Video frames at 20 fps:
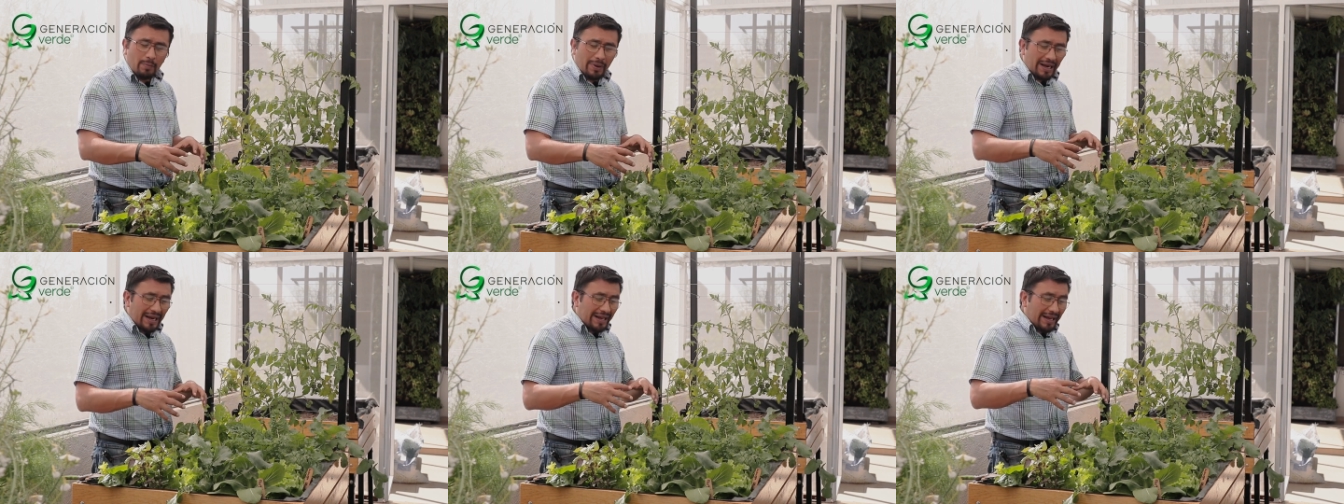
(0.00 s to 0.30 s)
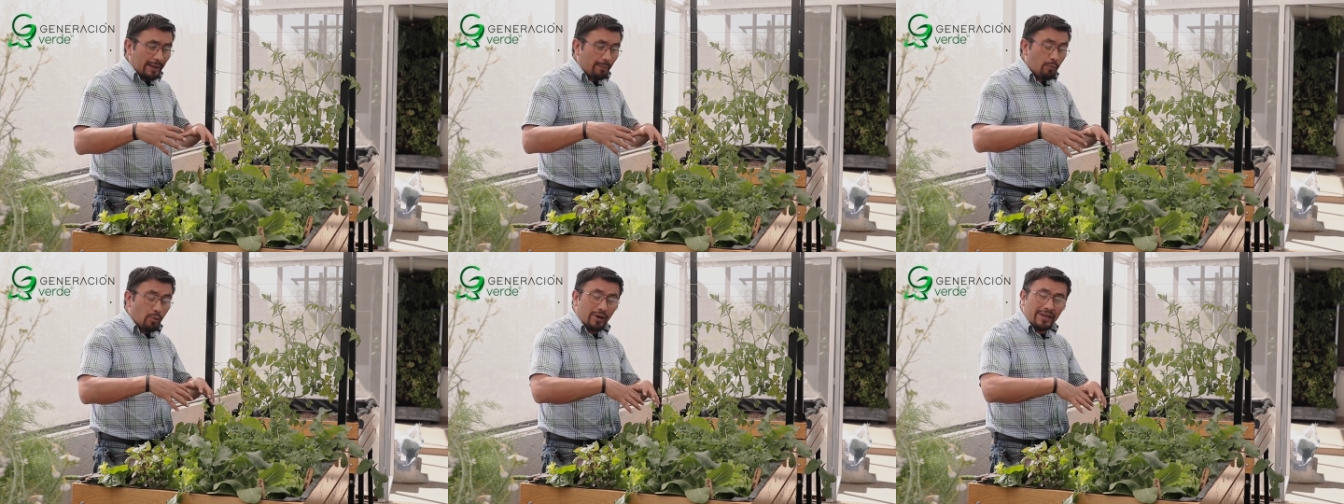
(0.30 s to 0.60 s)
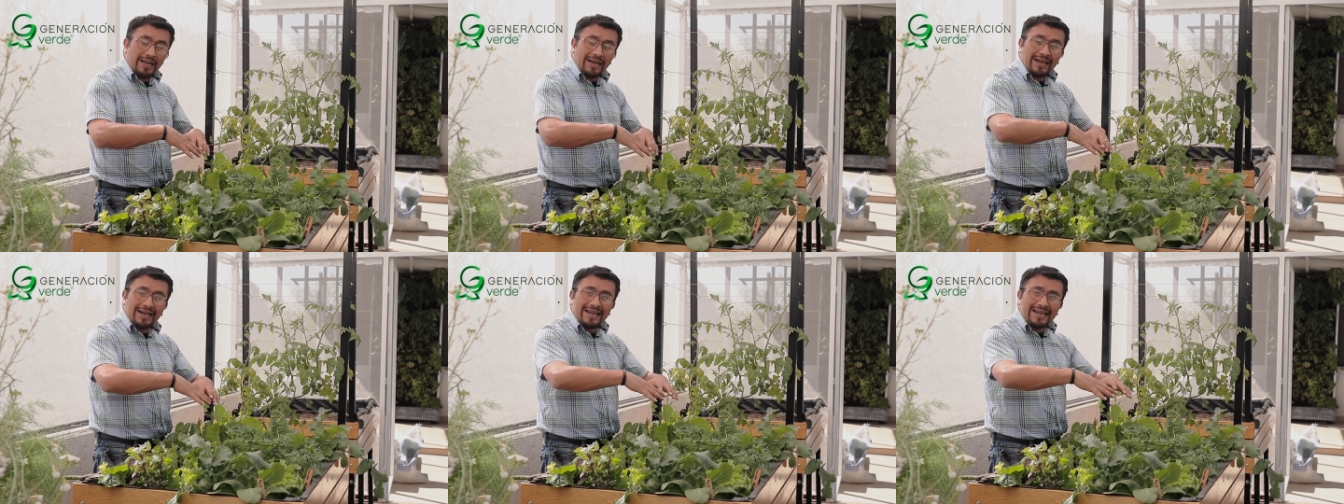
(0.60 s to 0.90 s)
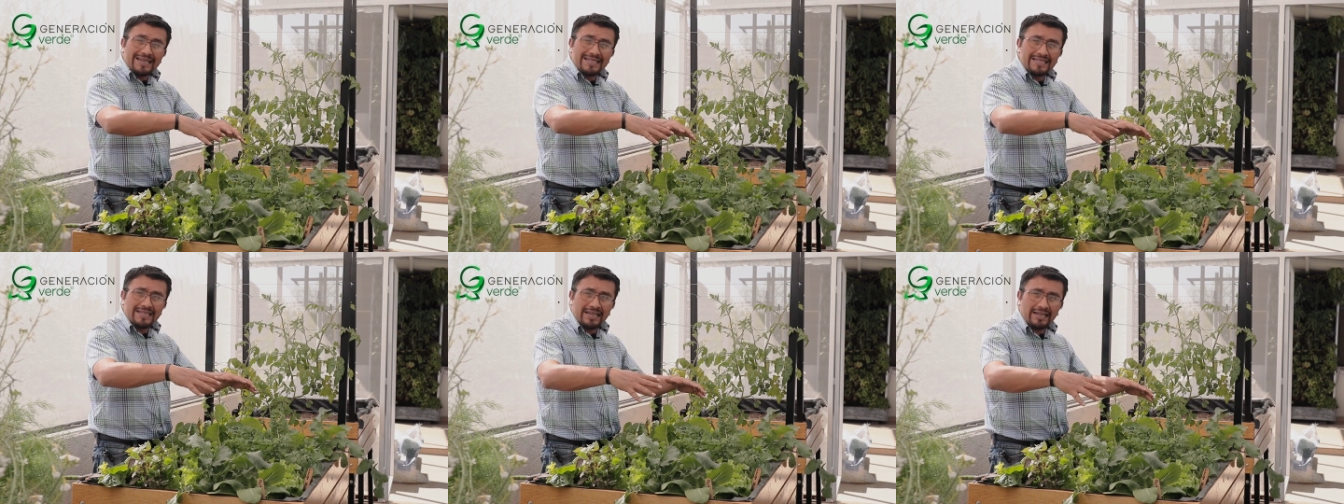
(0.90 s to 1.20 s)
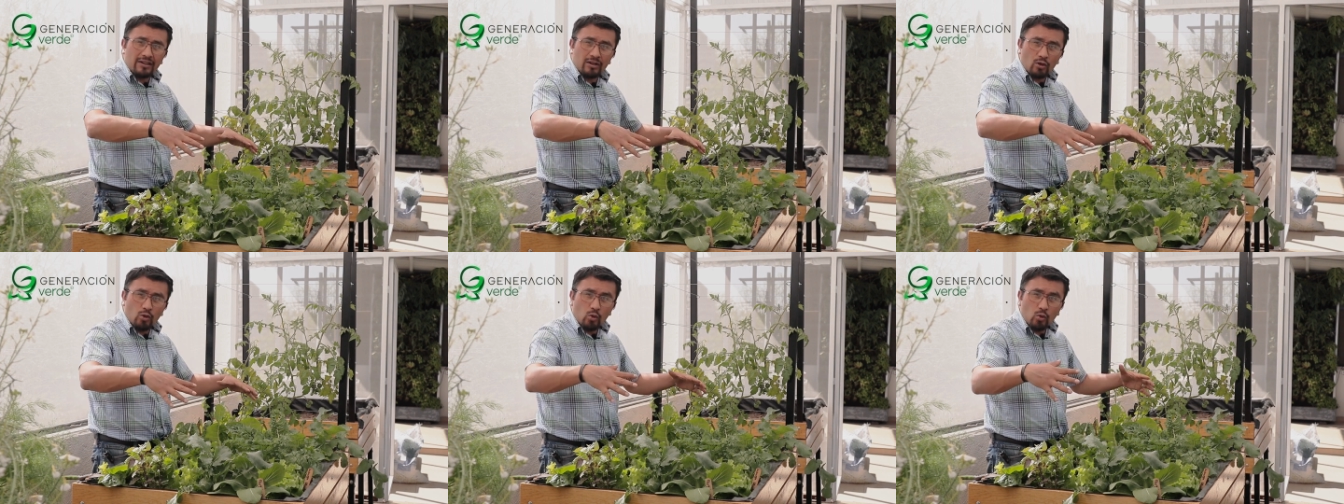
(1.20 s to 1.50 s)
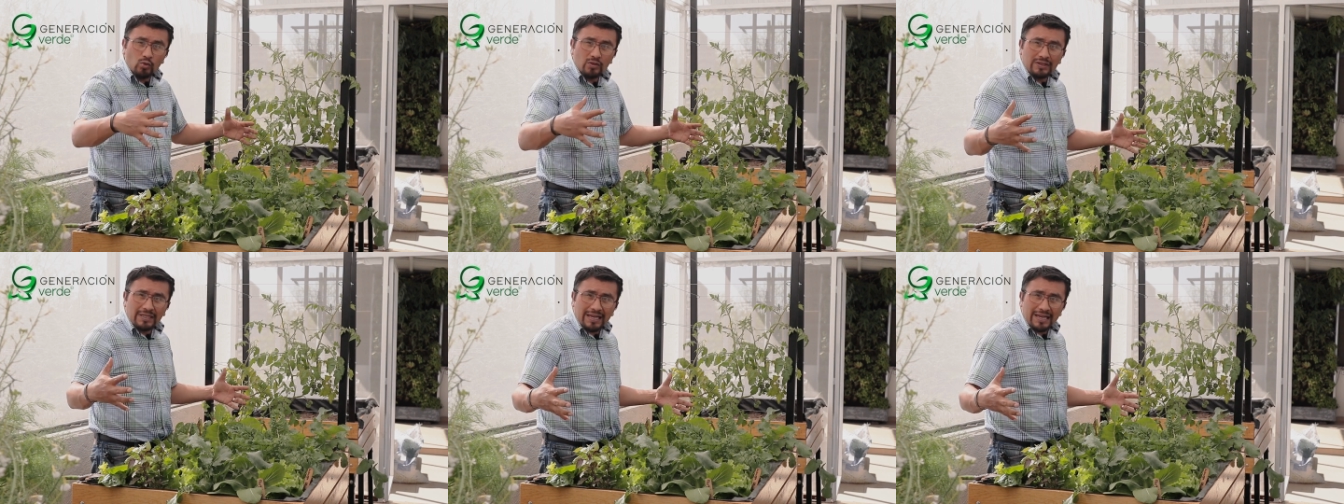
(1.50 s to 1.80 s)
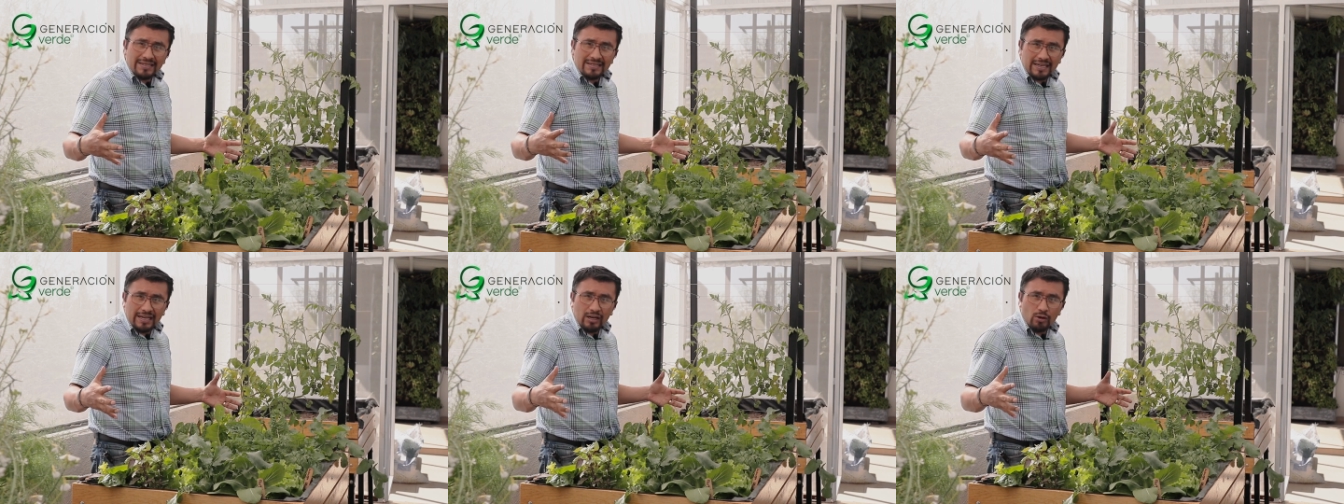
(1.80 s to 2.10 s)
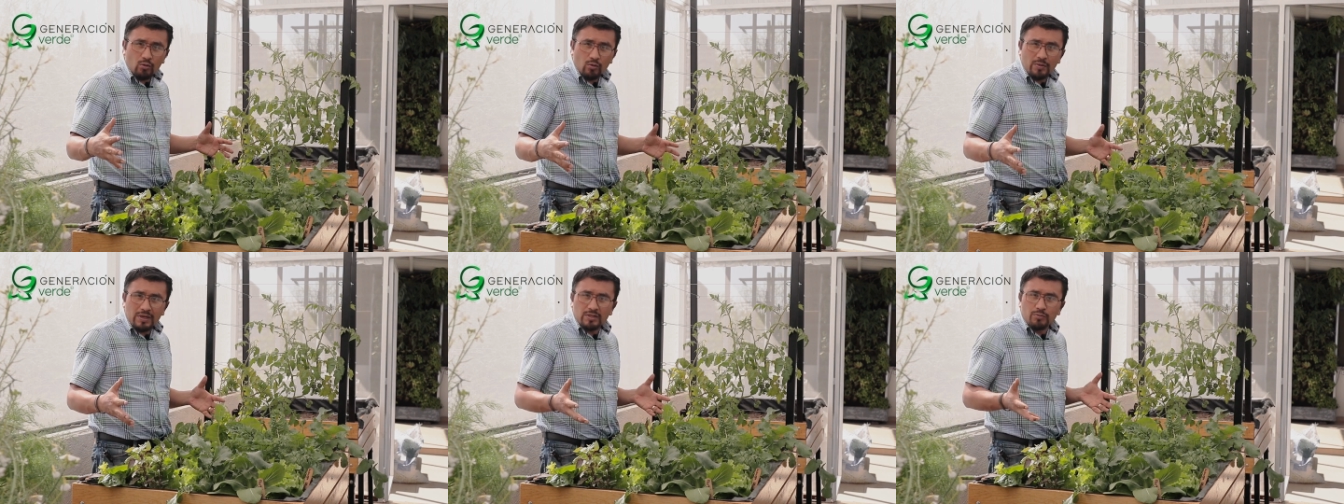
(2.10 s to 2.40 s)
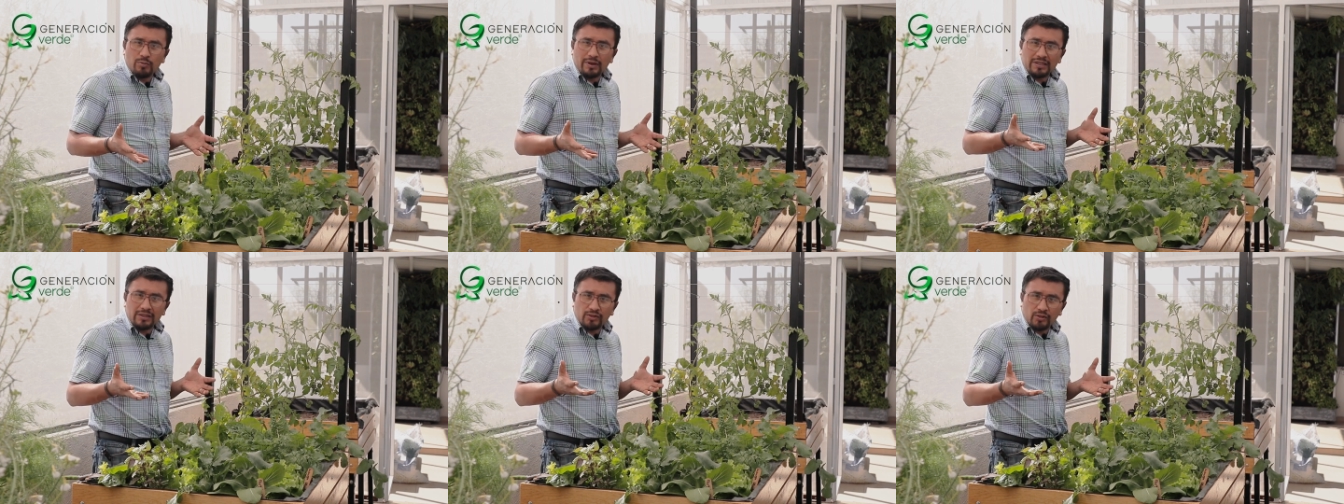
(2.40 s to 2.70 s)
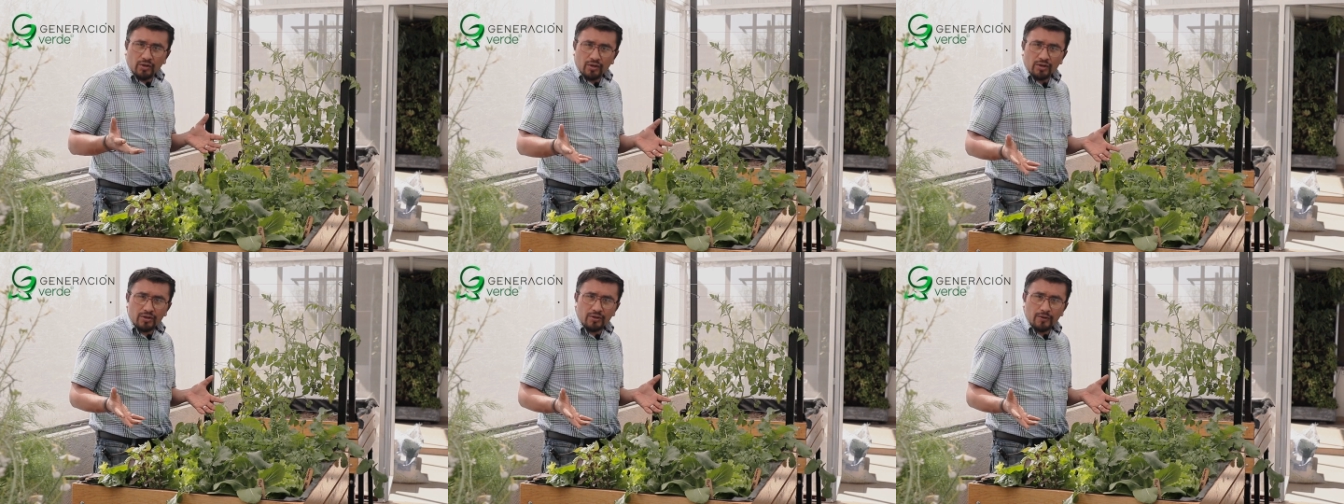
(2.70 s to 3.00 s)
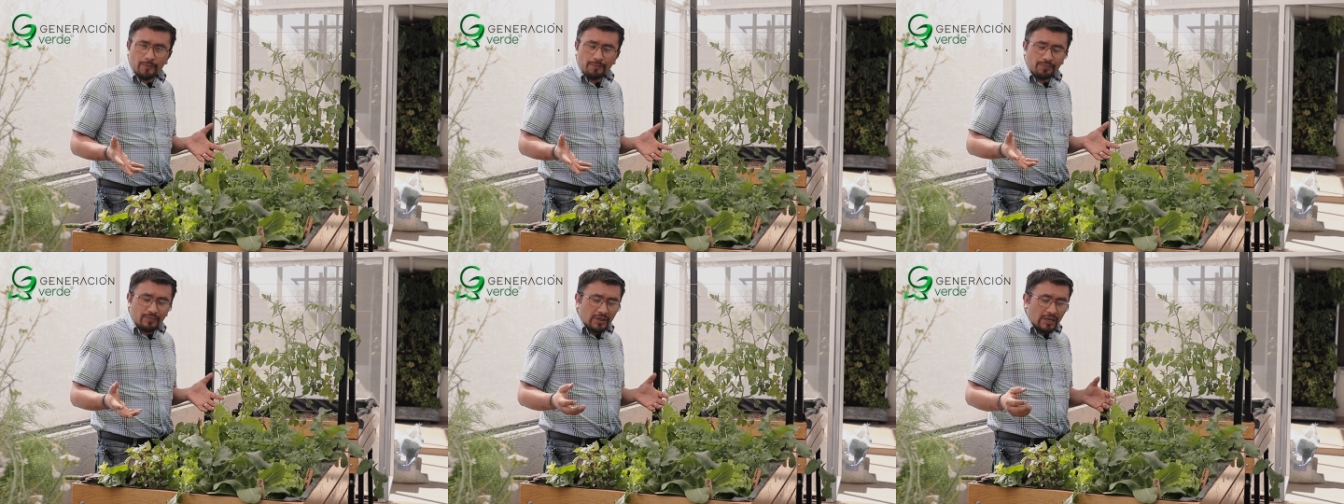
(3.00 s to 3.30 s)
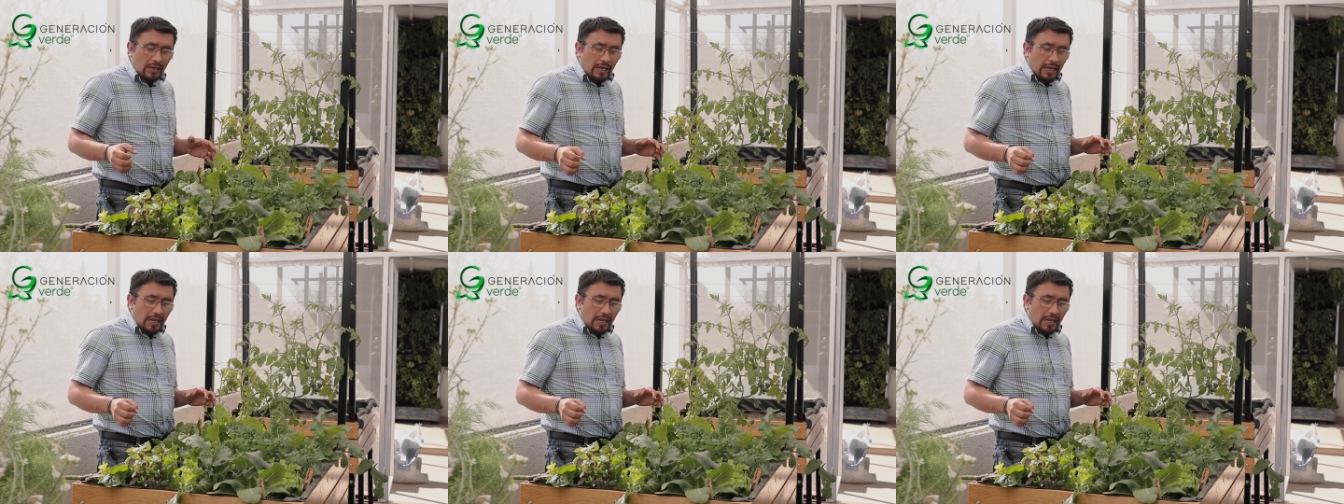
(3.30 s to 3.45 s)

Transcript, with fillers: para que puedan crecer juntas en un mismo entorno.